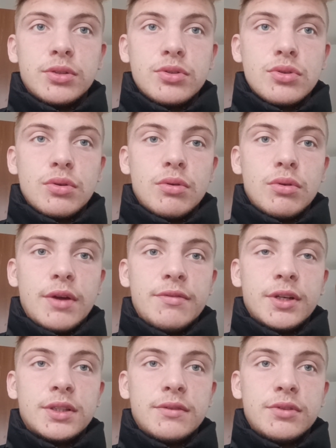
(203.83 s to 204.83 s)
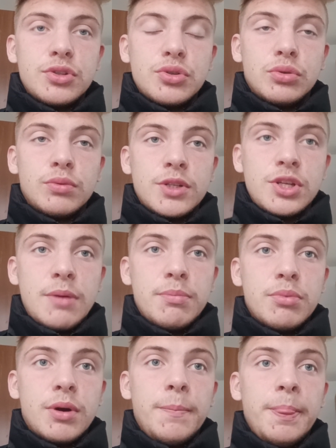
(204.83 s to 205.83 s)
To są efektywne źródła
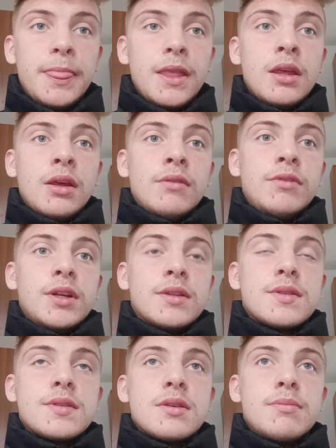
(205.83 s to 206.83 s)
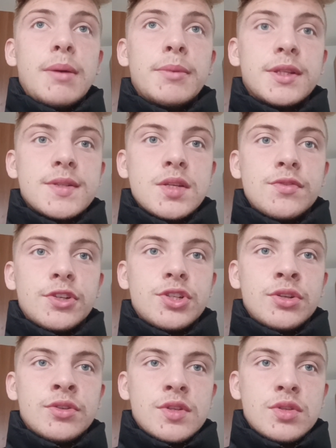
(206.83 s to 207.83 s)
ciepła. Więc mamy te
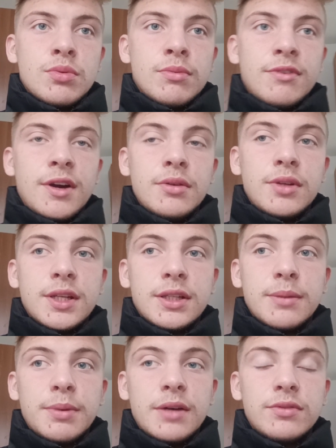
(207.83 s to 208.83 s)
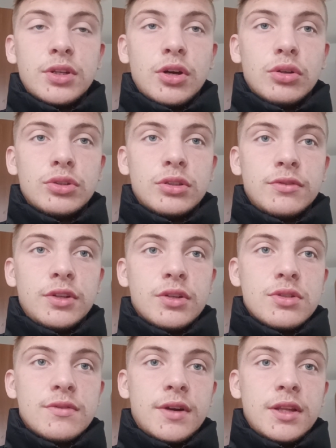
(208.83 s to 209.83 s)
zaświadczenia ze złomowaniem i tak naprawdę o to
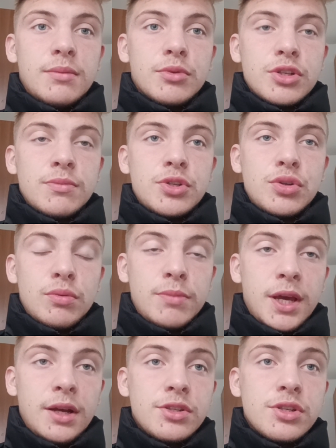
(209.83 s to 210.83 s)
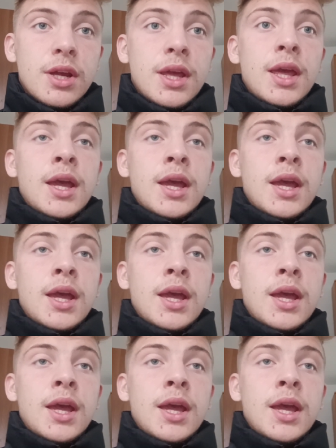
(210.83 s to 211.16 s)
dofinansowanie możemy się ubiegać.